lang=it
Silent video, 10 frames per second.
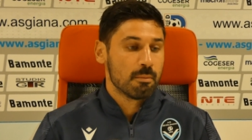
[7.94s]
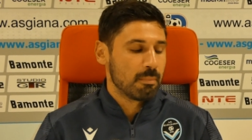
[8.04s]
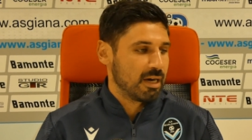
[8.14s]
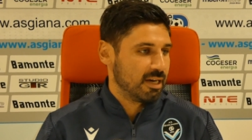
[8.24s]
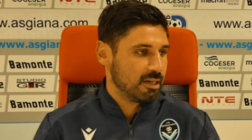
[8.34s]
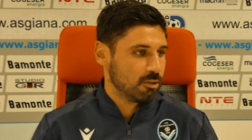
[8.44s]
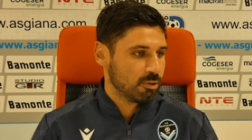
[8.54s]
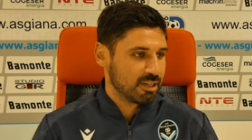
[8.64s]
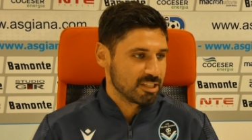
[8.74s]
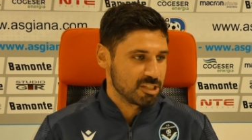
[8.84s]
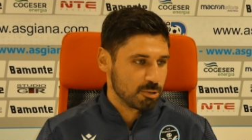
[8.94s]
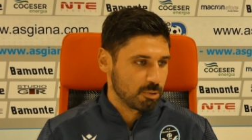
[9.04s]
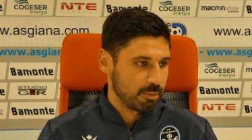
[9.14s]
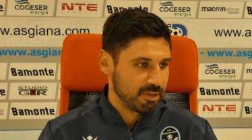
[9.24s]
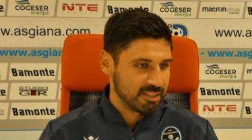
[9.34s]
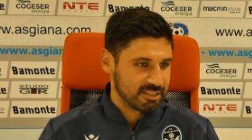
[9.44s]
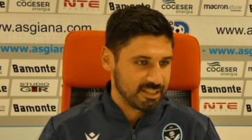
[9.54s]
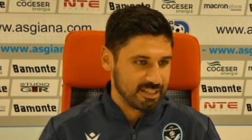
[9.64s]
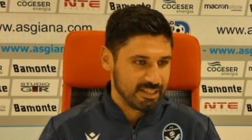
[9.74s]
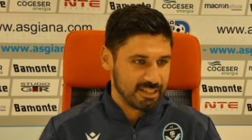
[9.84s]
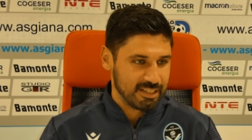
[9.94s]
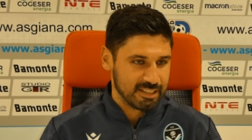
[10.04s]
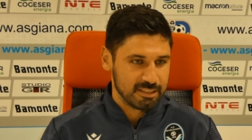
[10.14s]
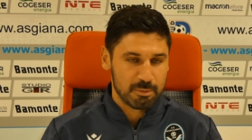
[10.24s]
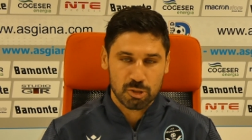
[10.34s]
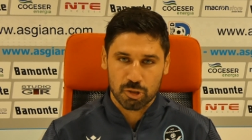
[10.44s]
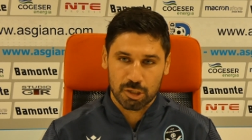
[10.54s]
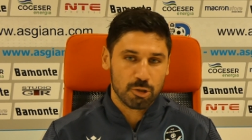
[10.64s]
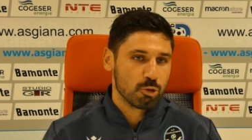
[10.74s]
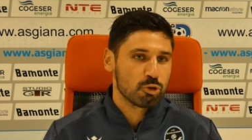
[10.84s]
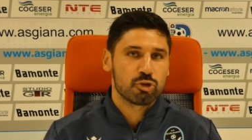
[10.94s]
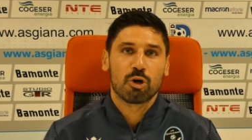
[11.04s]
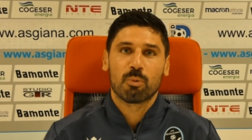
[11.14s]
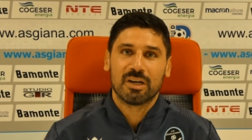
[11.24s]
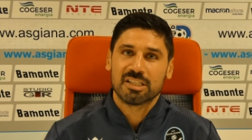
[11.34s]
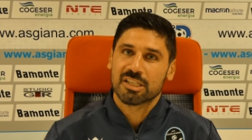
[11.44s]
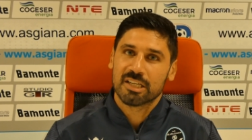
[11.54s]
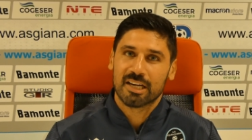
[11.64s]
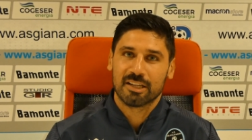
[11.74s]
Ma allora, sicuramente la dimensione non lo so quale sia,